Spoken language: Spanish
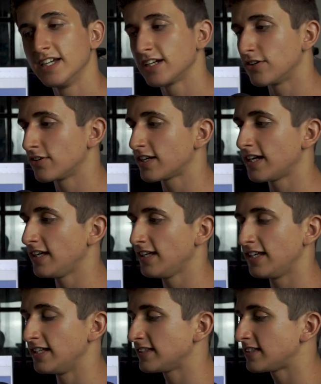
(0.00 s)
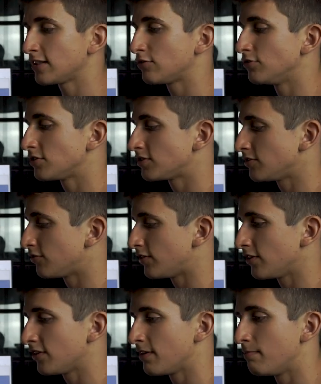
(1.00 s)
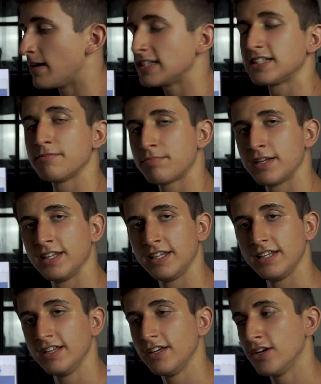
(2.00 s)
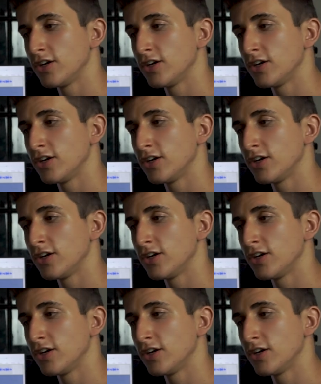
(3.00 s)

Creo que en este curso fue donde más aprendí